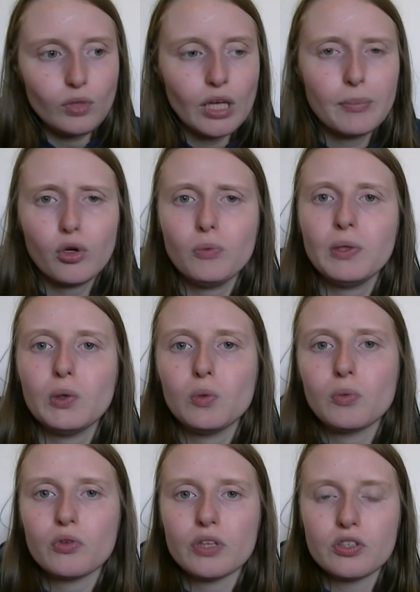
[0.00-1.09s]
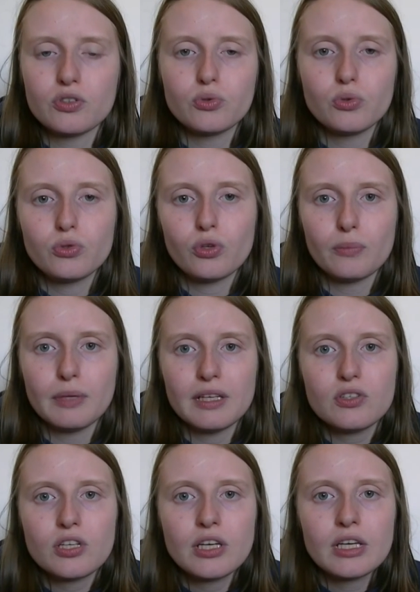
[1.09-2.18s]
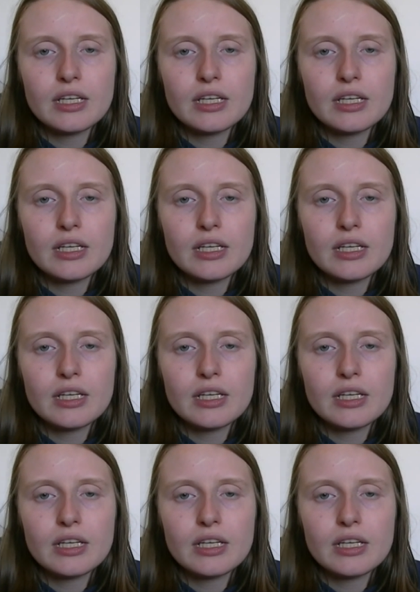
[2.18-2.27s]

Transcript: premier roman d'un jeune auteur belge